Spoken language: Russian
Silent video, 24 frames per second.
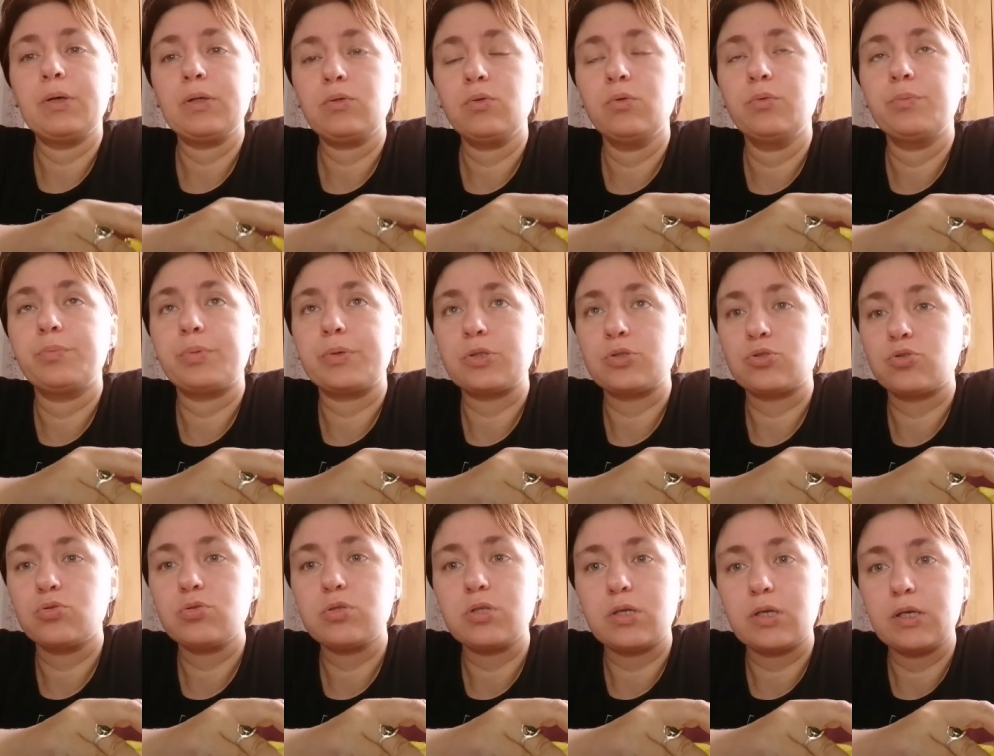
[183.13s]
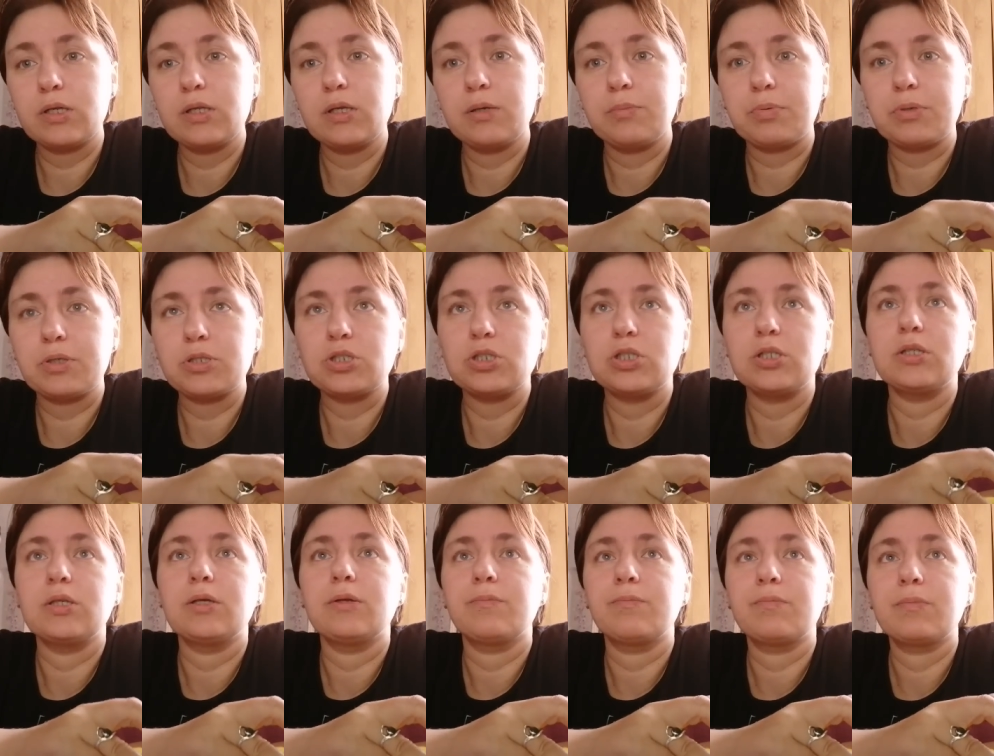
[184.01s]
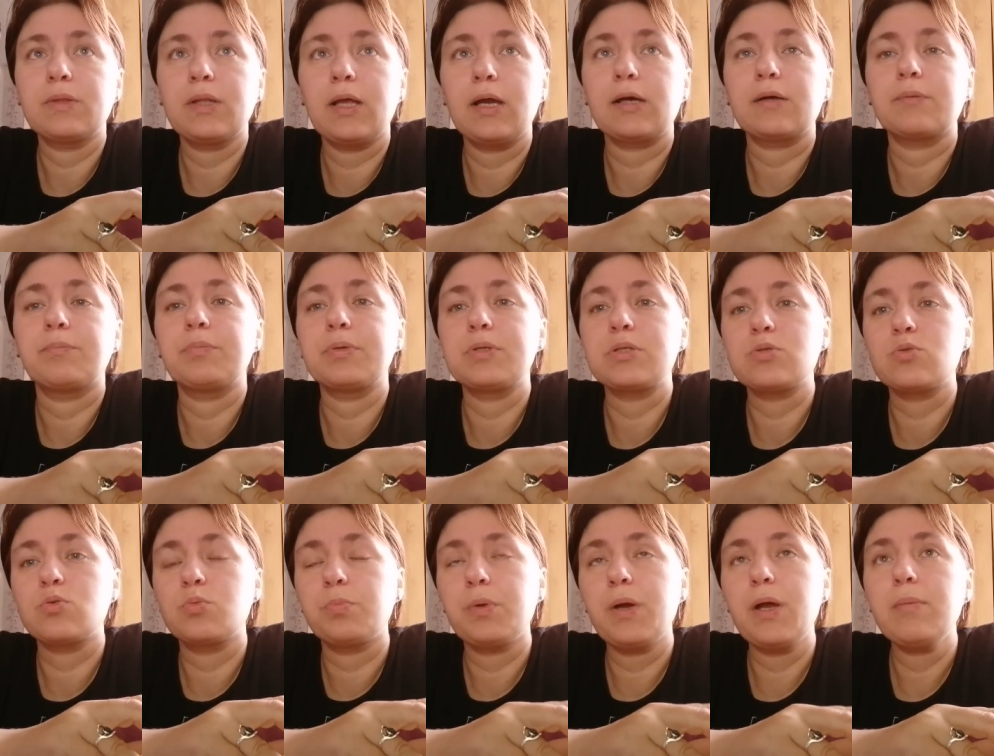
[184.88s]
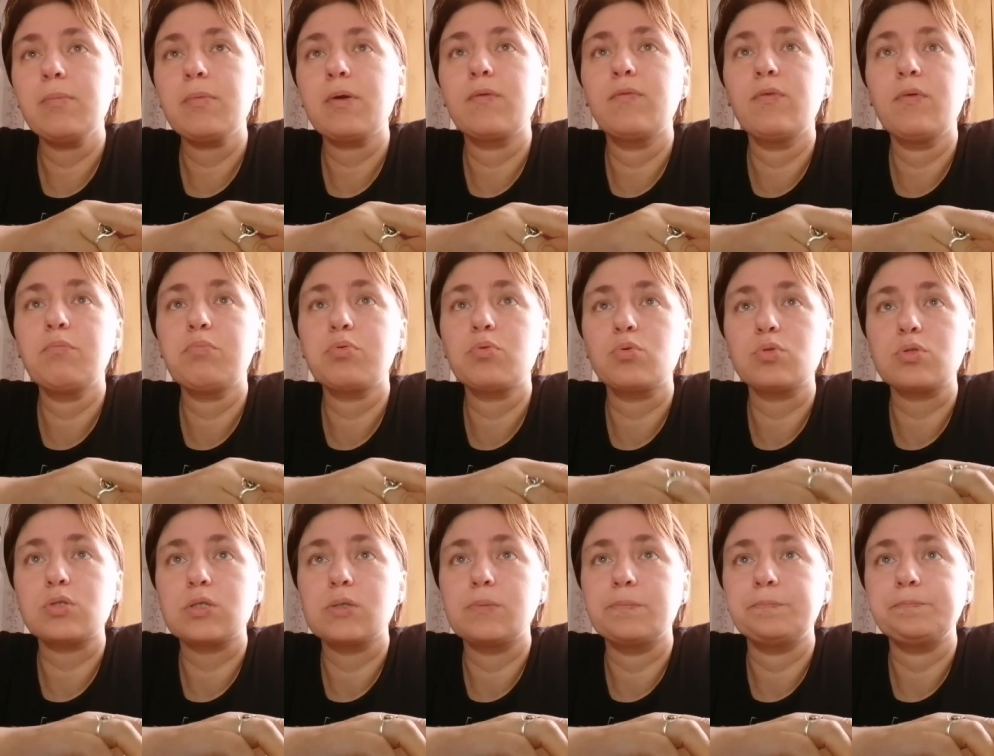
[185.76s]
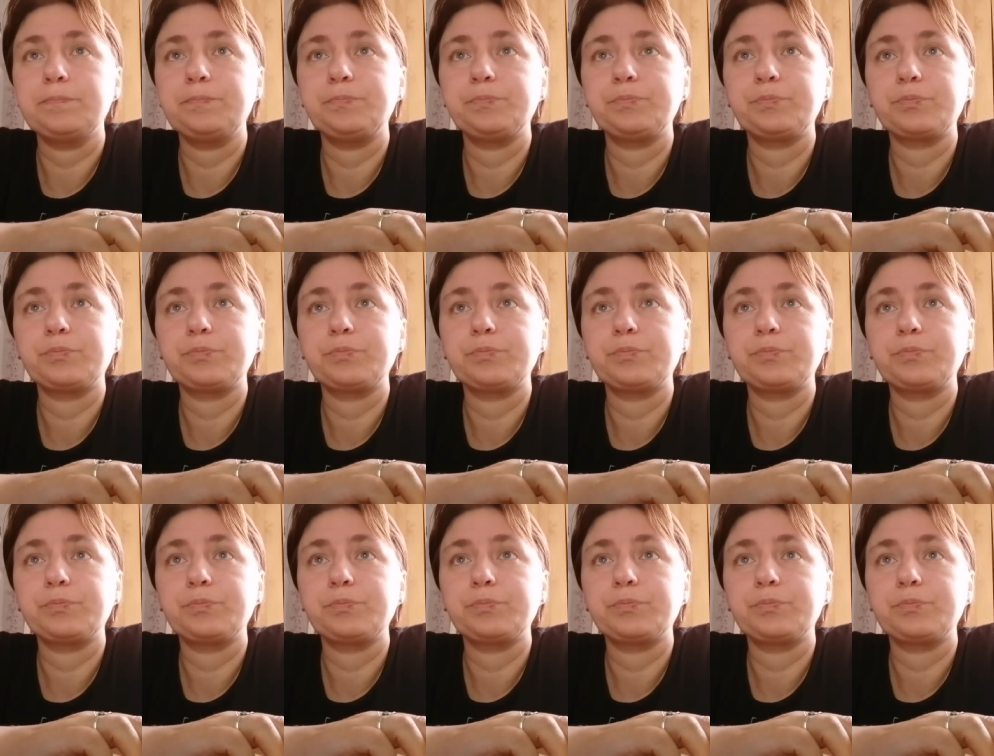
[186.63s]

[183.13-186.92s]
Поэтому прошу заранее прощения. Так, приступаем к вопросам.